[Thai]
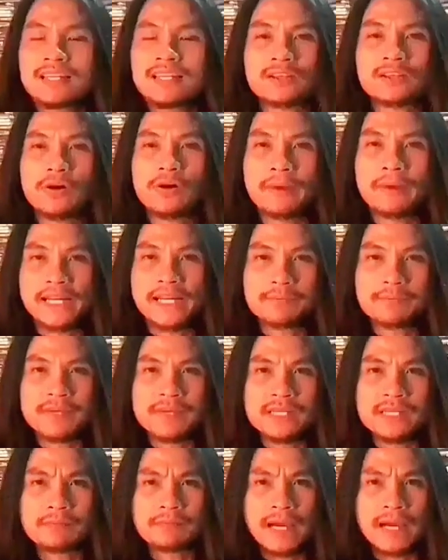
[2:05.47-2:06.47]
และต่อมาใน
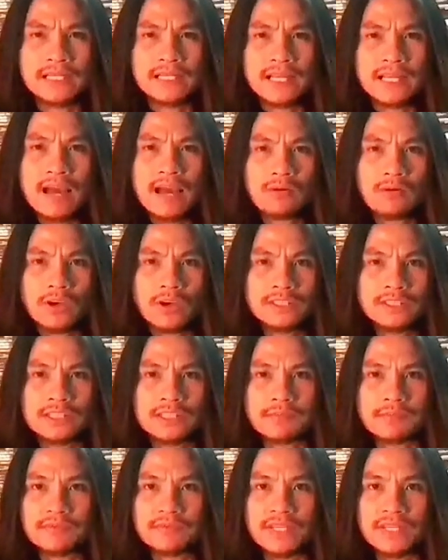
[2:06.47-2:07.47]
ปี
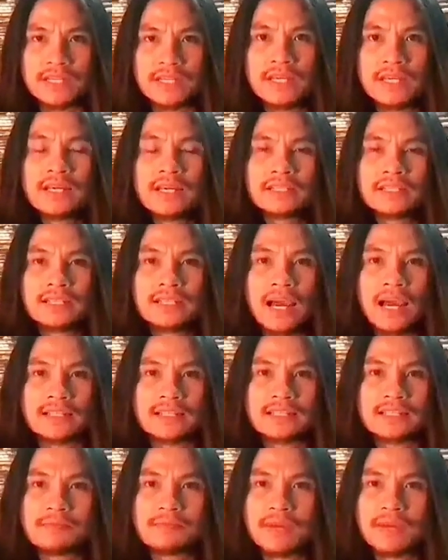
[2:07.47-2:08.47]
1974 ทา
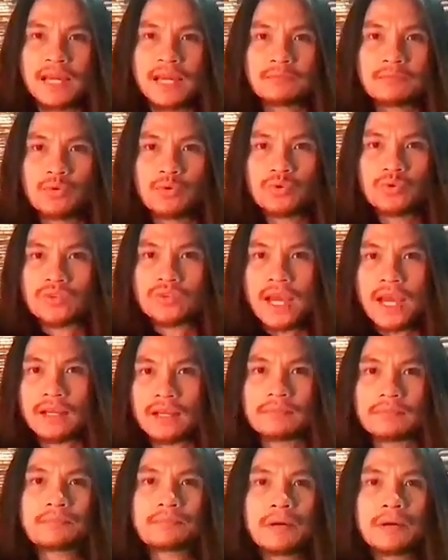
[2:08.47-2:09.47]
งทีมงานผู้สร้า
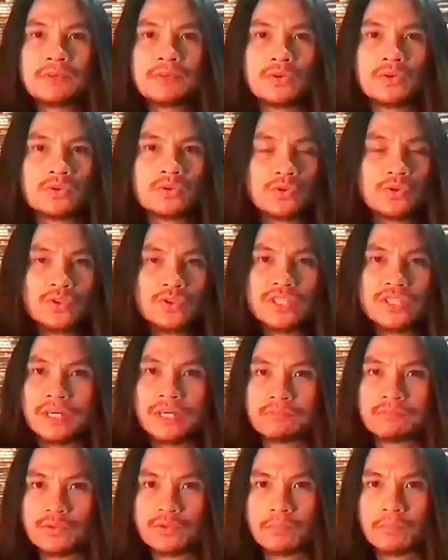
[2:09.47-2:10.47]
งภาพยนตร์ชุดเจ
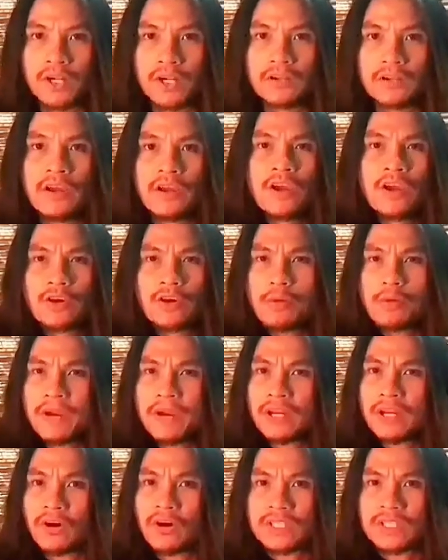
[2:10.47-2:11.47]
มส์บอนด์ก็
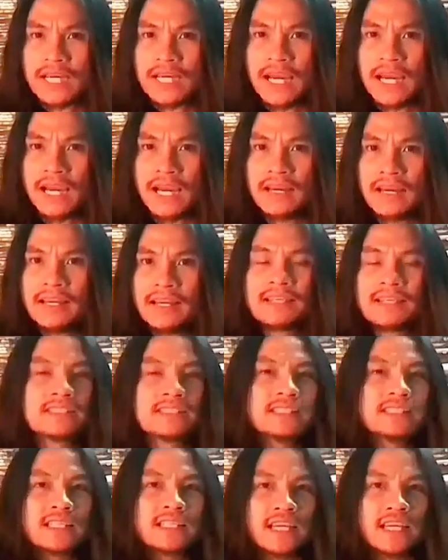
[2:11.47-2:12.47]
ไม่รอช้า
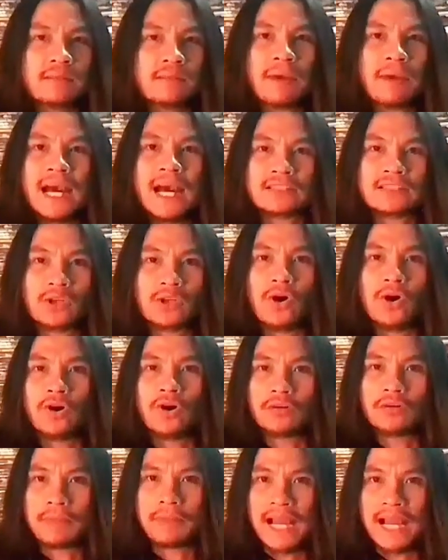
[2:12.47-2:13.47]
ที่จะเข็นภาคต่อ
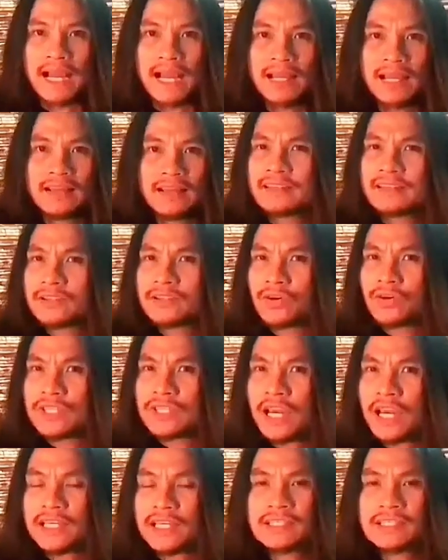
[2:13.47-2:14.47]
ออกมา โดย
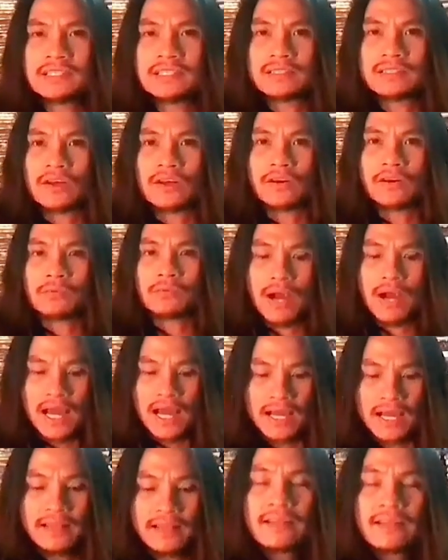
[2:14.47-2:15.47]
ใช้ชื่อตอนว่า
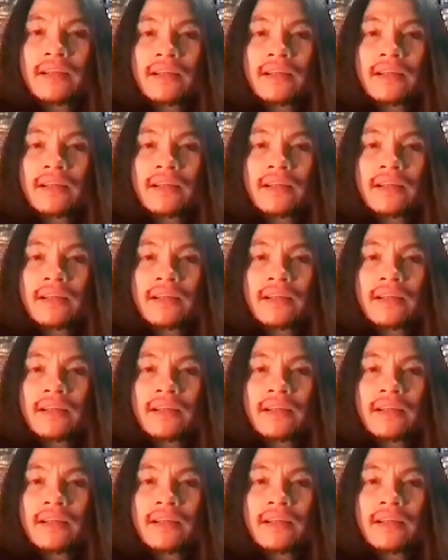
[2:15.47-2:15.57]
